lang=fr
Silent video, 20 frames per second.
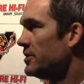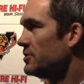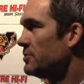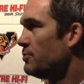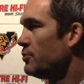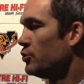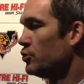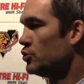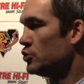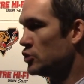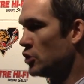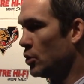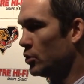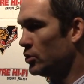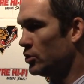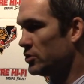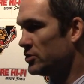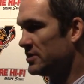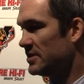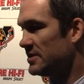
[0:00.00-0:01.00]
pour nous
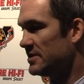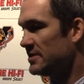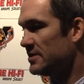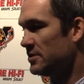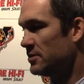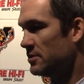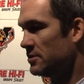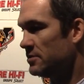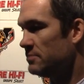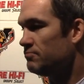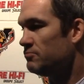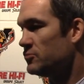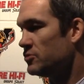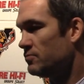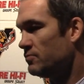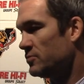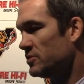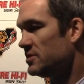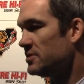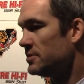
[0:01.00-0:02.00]
autres, c'est une
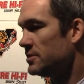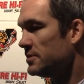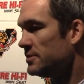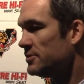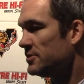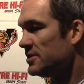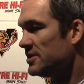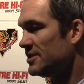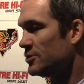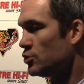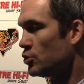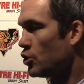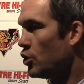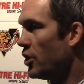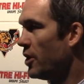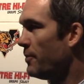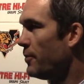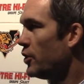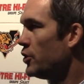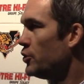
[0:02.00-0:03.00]
c'est sûr qu'on
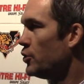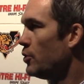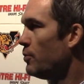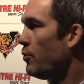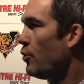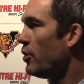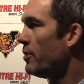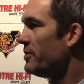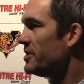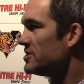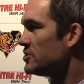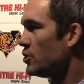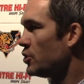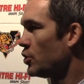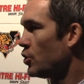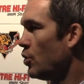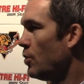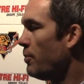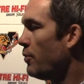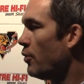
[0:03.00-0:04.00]
n'a pas le deux points, mais c'est un
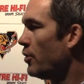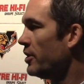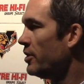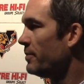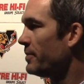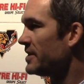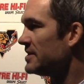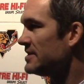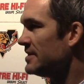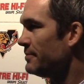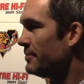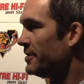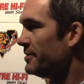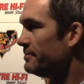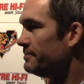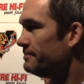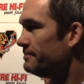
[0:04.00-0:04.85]
gros point là, présentement.